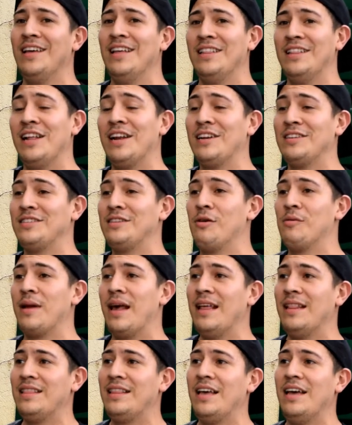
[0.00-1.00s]

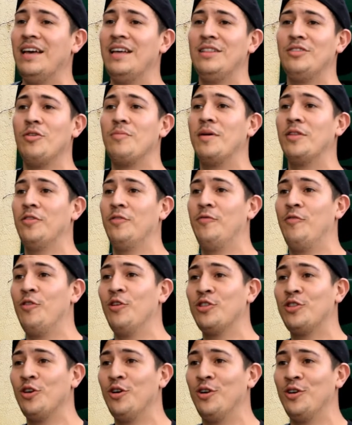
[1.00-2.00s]
restaurante tomando
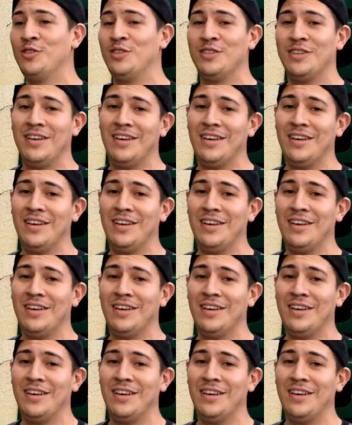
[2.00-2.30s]
fotos